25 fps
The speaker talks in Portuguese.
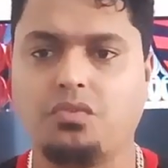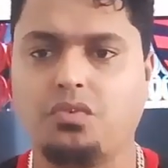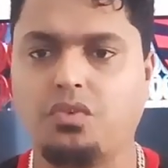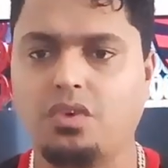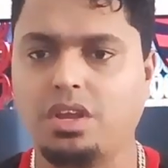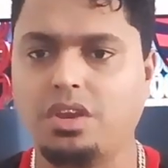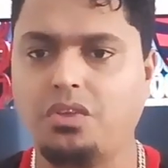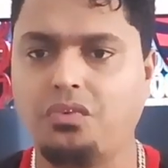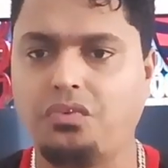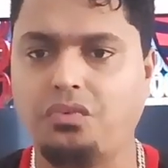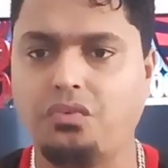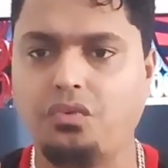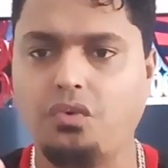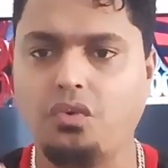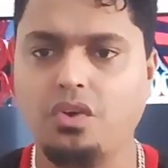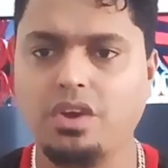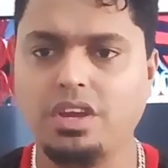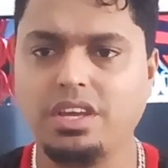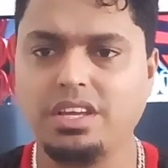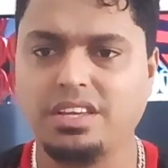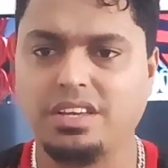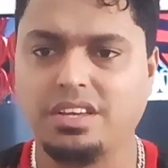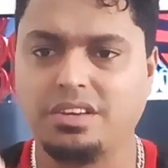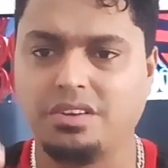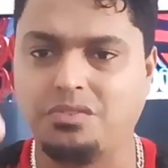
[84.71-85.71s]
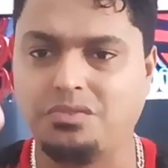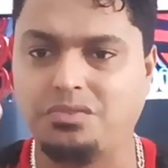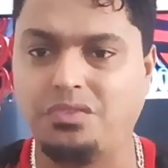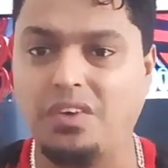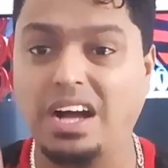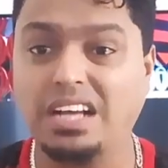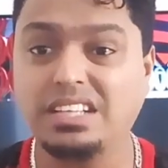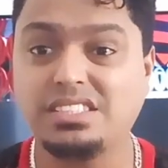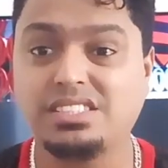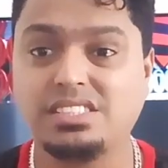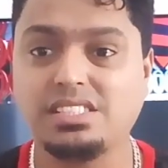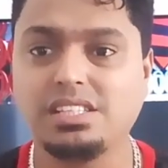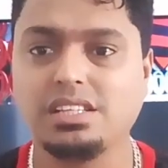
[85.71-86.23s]
Foi, ele foi
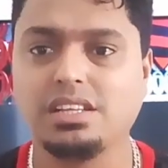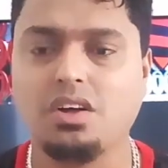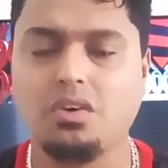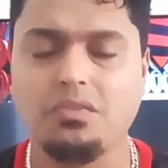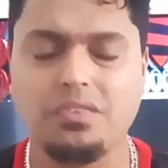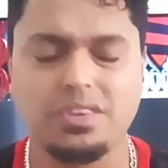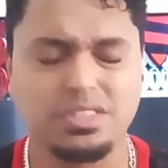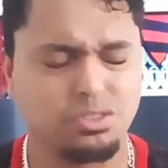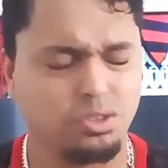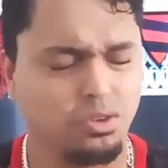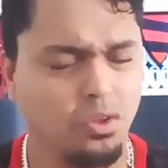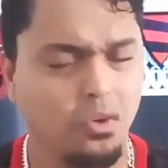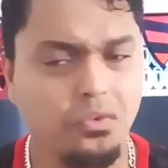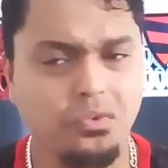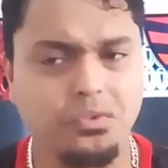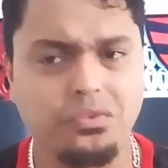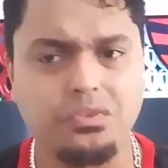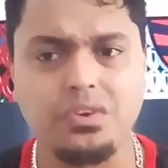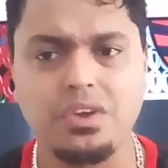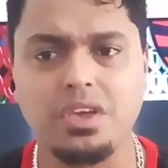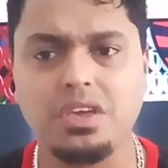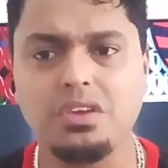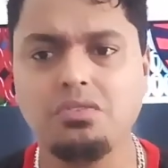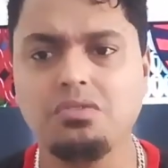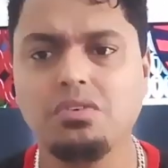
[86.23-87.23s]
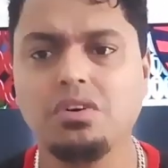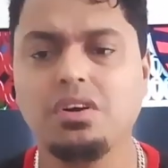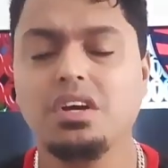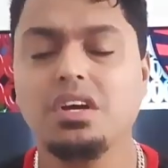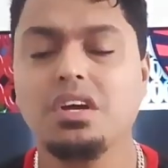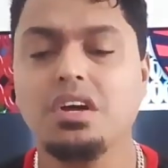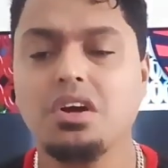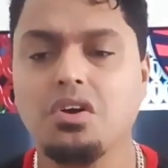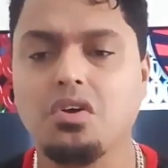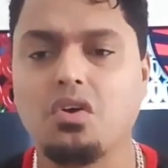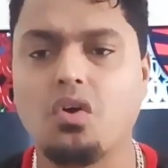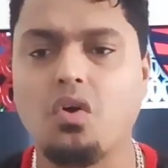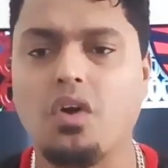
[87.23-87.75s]
vacilão, vacilou feio
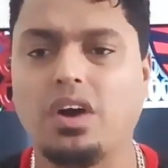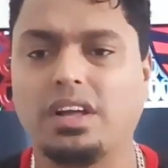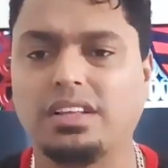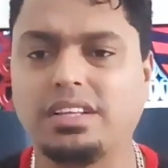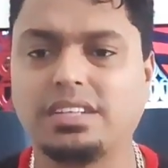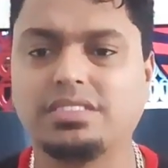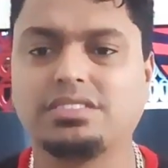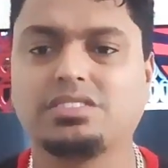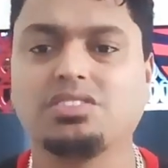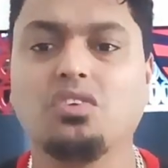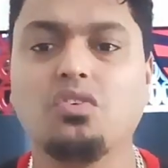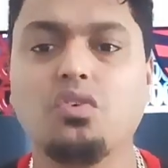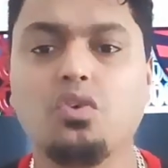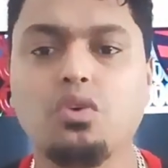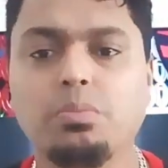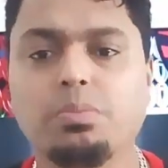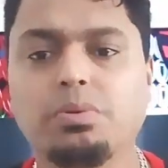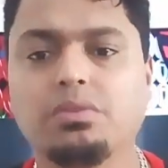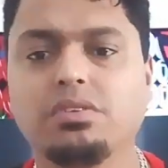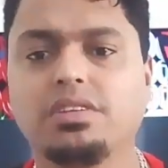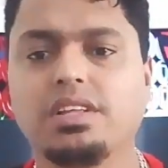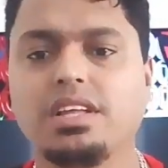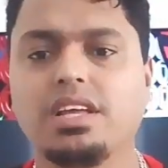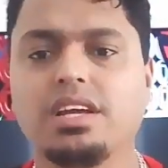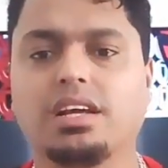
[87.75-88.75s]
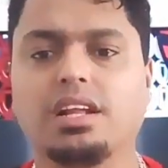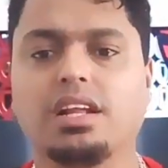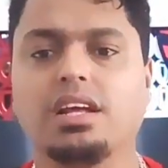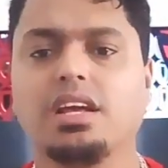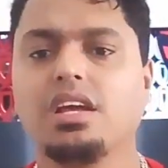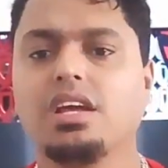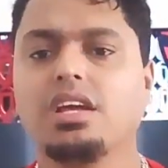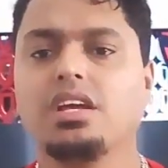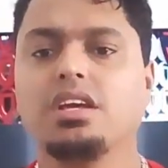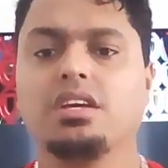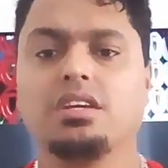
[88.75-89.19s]
com a nação rubro-negra.